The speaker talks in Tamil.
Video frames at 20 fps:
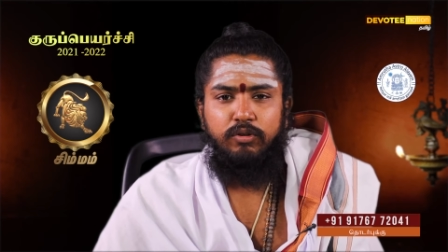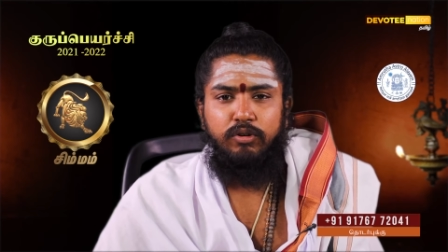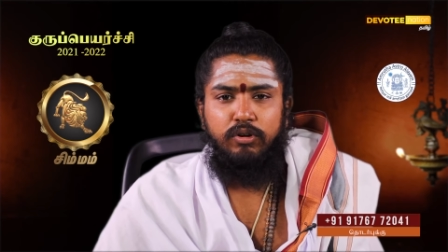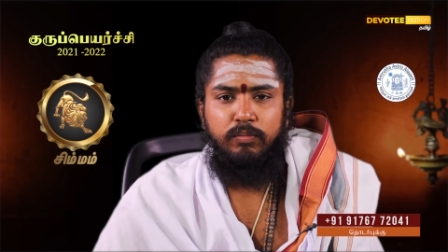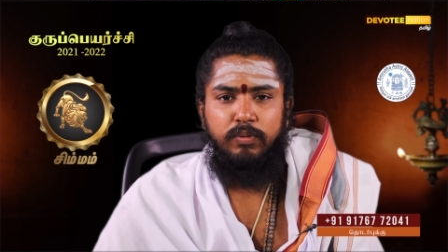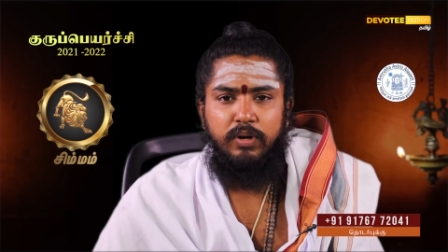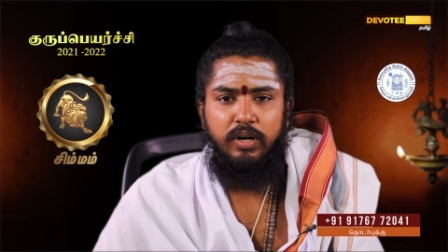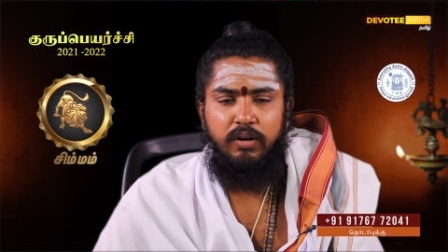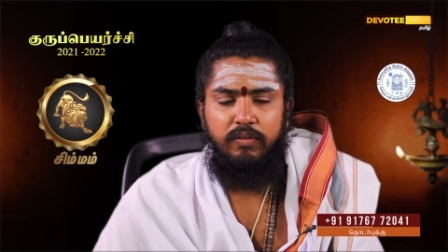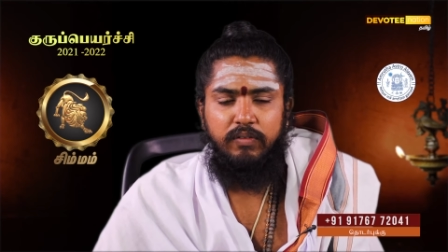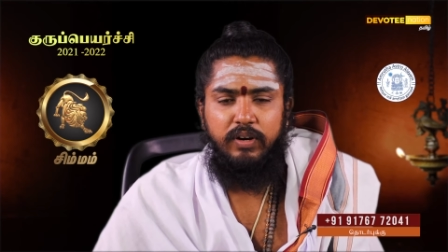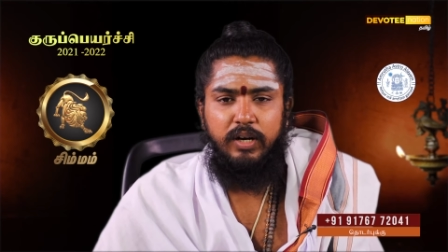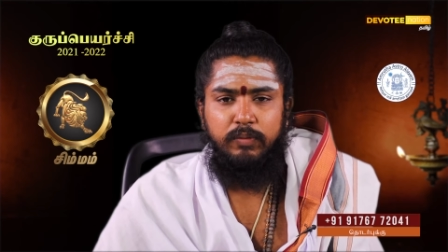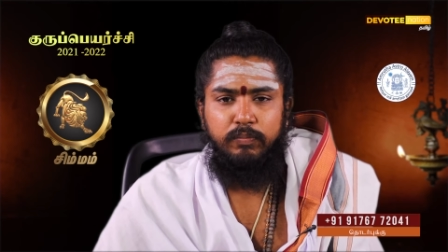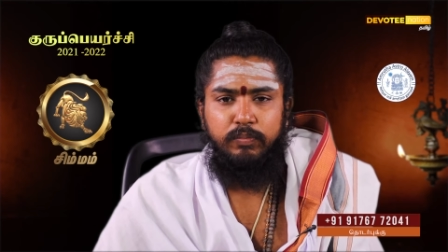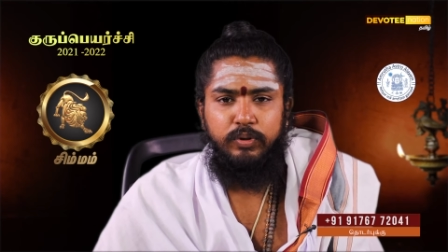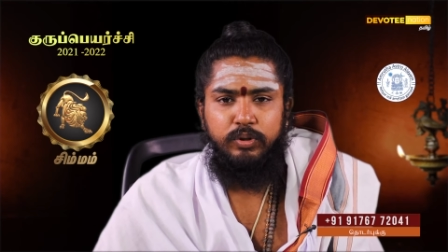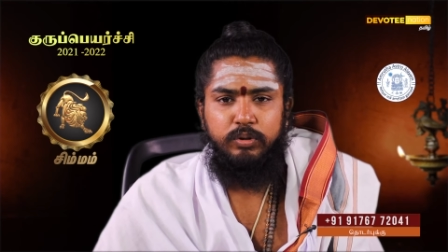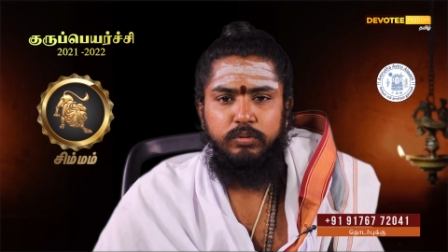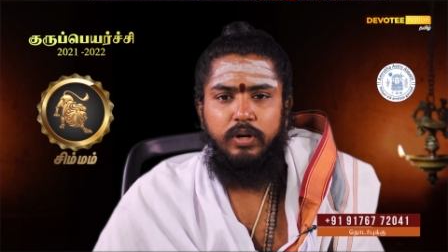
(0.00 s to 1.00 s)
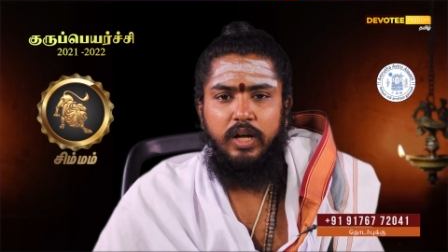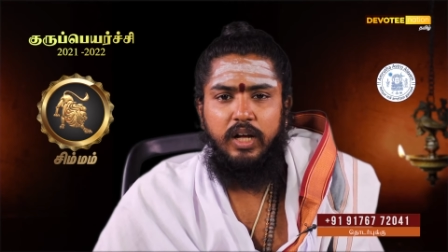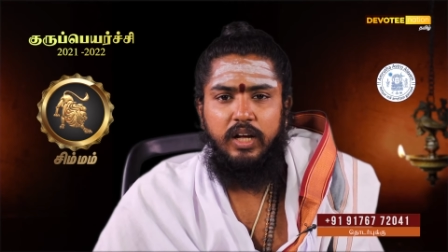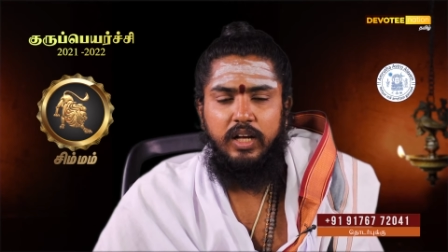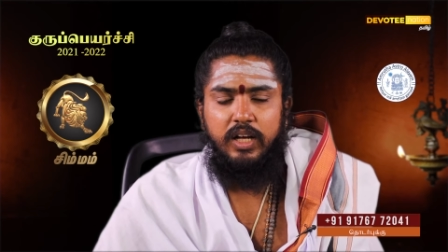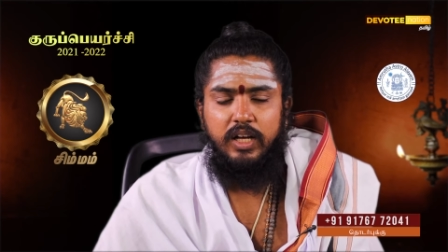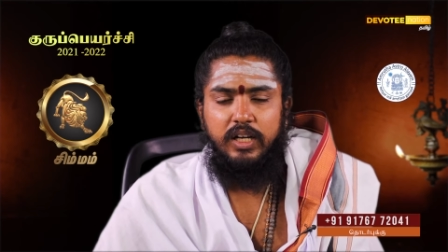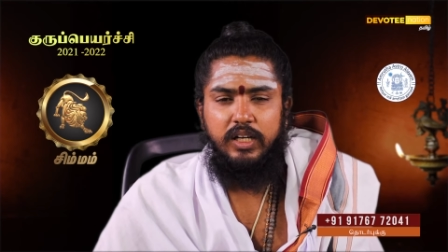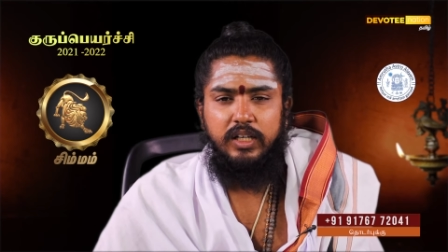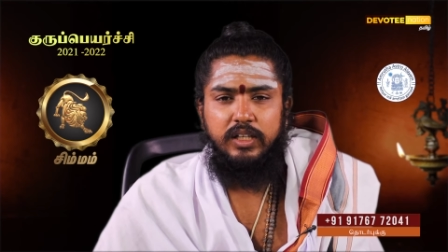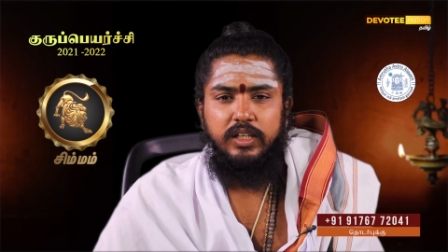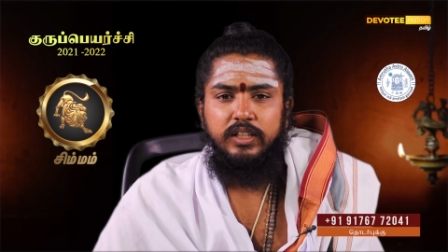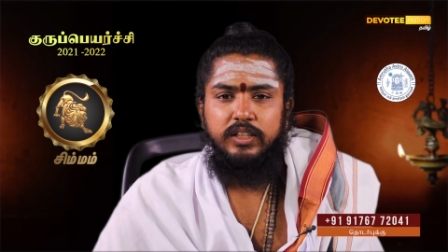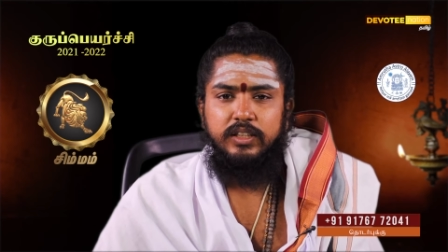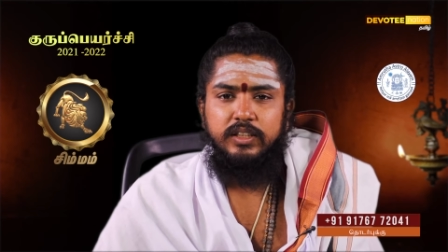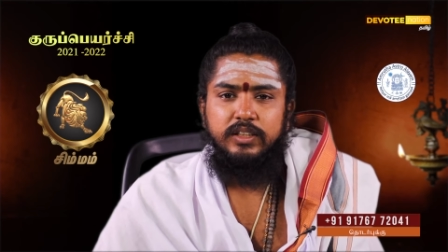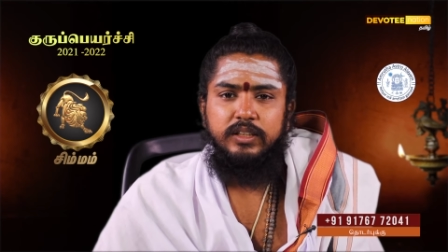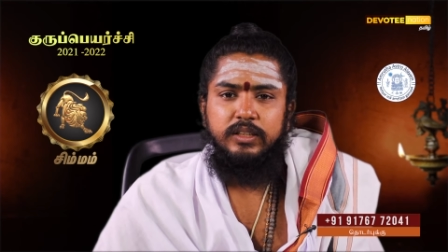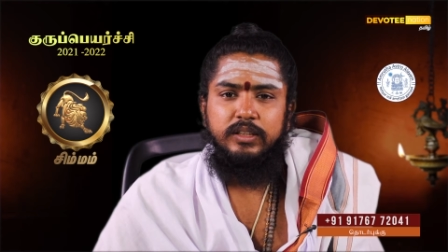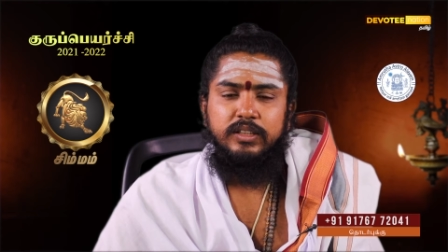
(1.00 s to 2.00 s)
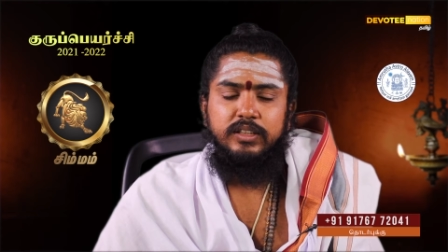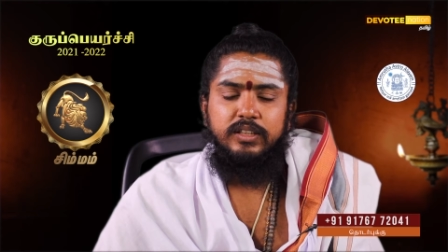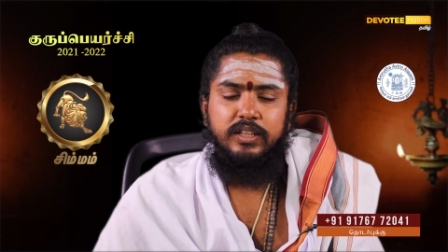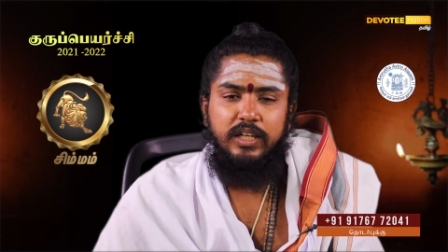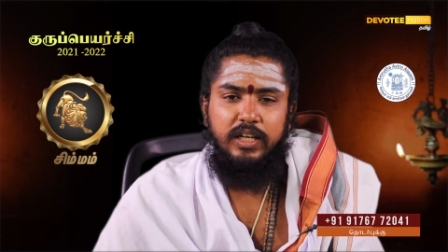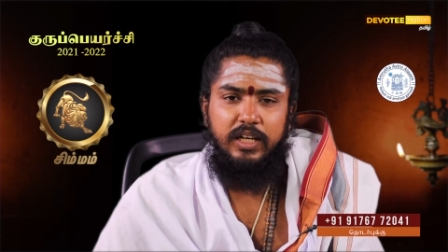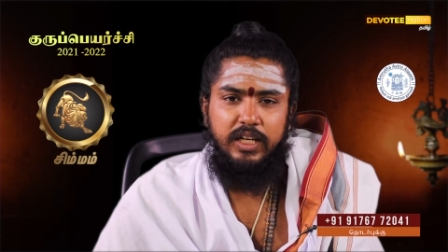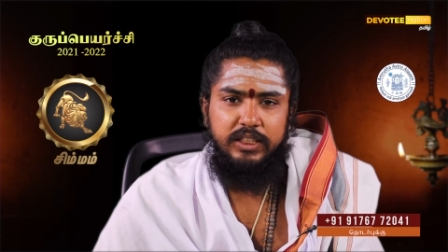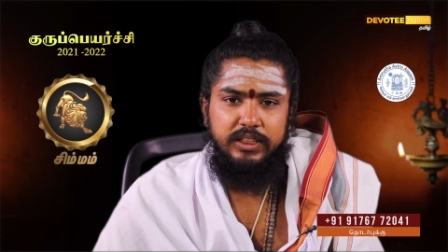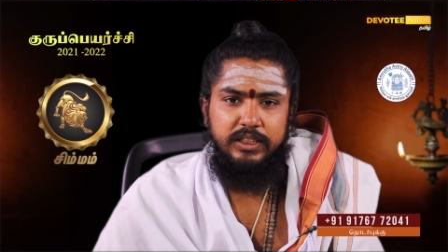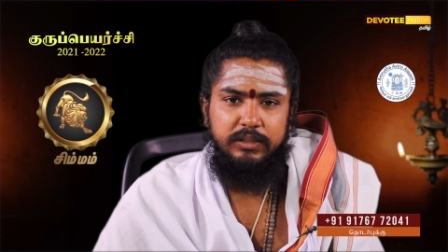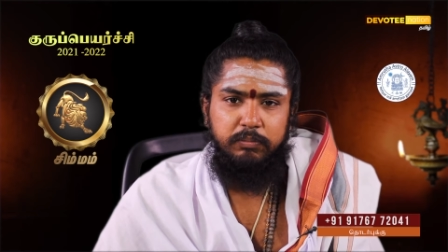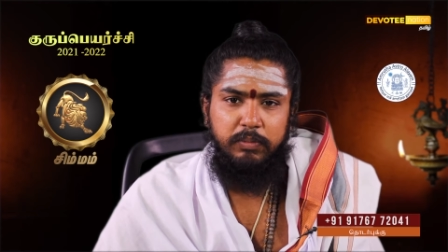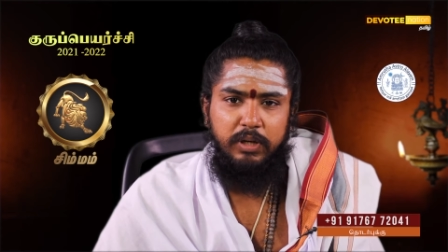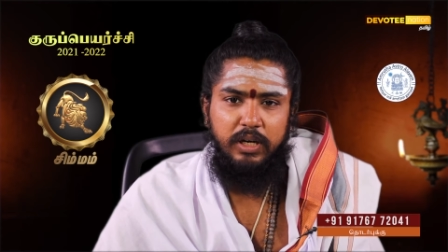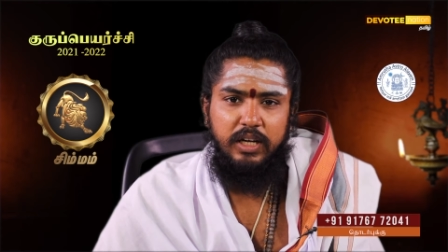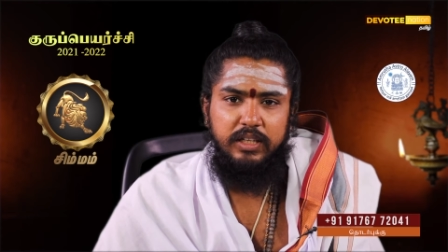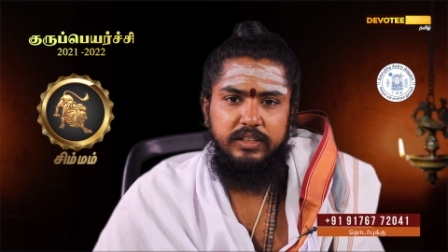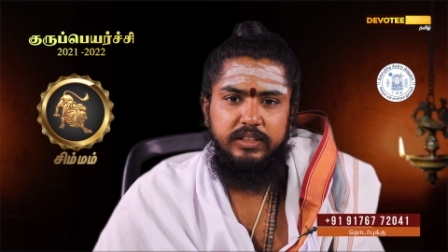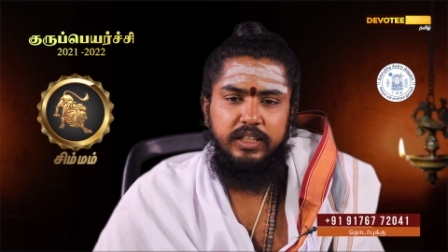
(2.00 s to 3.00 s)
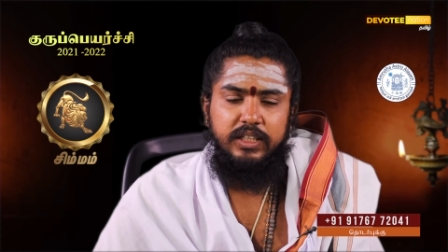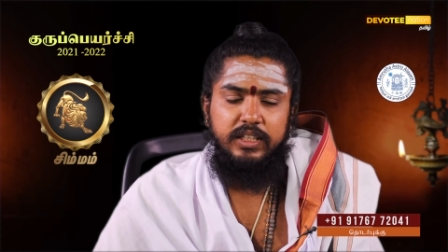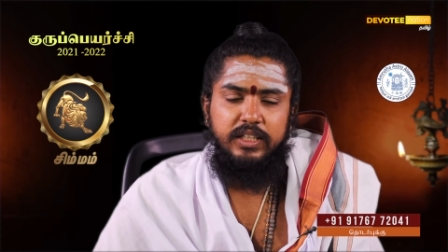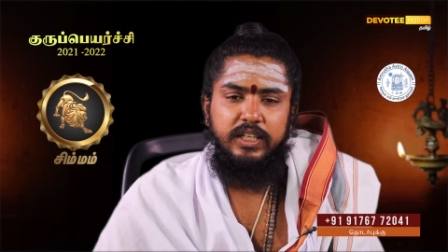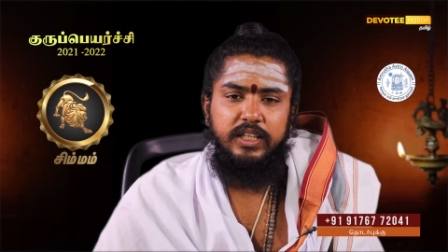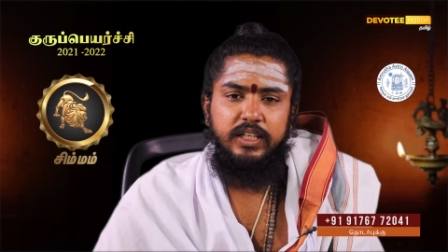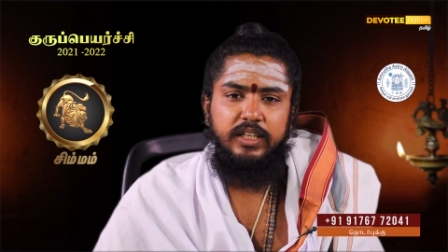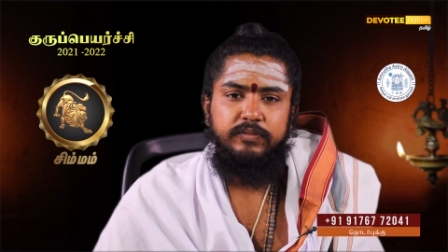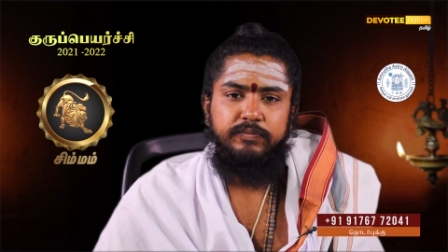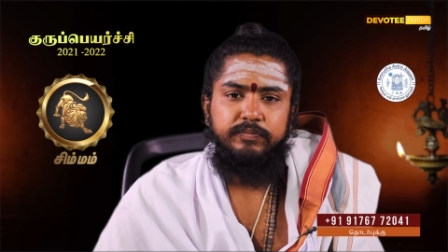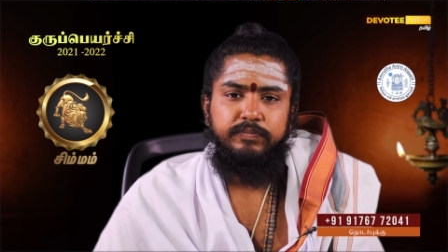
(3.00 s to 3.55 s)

குரு பகவான் பொதுவாக சிம்ம ராசிக்கு